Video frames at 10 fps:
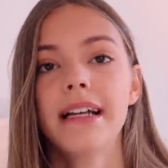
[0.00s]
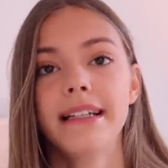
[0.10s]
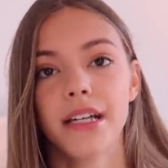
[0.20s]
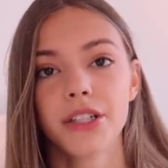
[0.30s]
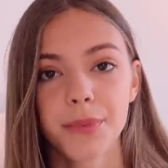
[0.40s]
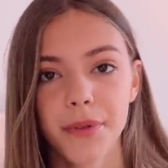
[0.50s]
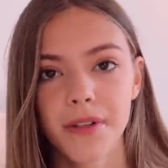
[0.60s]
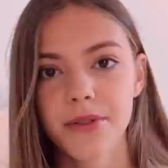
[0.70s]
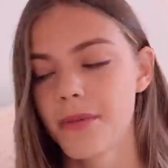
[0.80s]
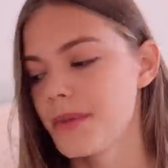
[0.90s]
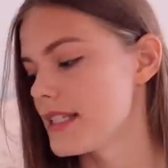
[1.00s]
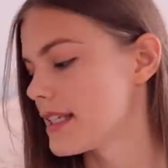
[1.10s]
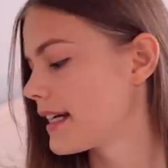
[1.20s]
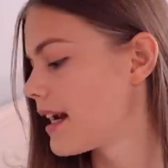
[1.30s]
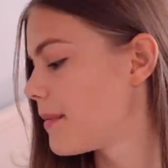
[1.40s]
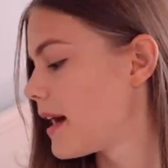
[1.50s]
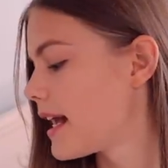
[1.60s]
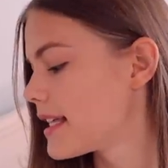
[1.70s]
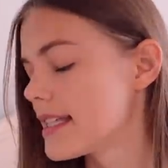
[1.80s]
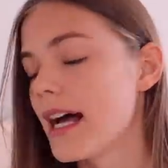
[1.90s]
Ja jeszcze prowadziłam
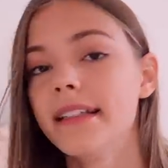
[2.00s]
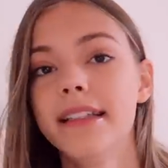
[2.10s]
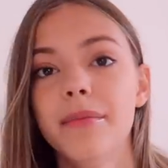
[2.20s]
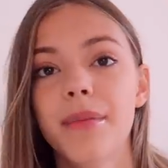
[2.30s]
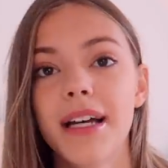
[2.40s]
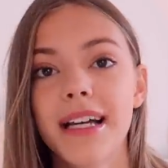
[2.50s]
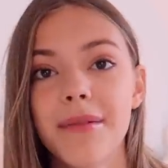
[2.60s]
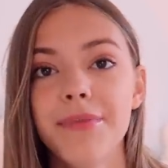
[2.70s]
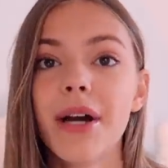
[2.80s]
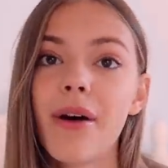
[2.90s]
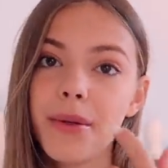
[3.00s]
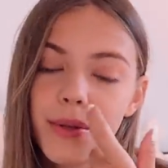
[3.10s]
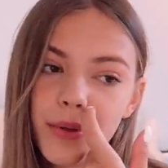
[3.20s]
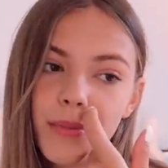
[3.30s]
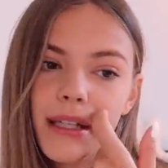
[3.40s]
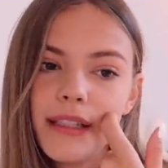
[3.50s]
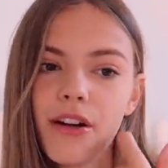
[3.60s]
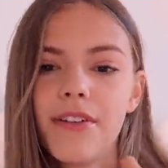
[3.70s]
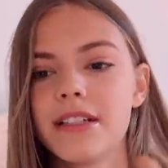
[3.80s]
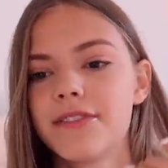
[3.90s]
Instagrama zanim e, miałam YouTube'a,
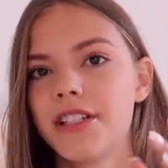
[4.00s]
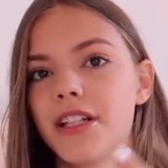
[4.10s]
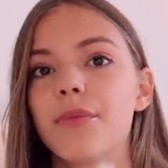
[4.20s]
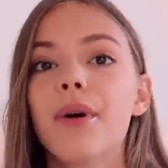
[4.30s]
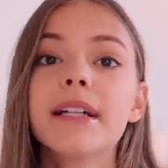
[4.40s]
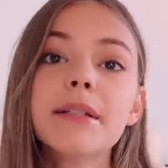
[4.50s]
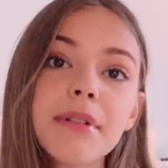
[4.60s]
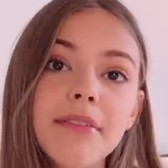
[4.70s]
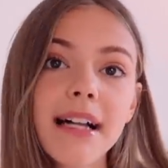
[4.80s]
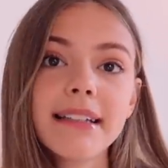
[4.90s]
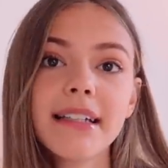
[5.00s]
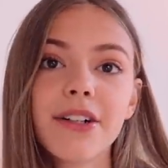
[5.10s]
tylko wiecie, wcześniej to było jakieś prywatne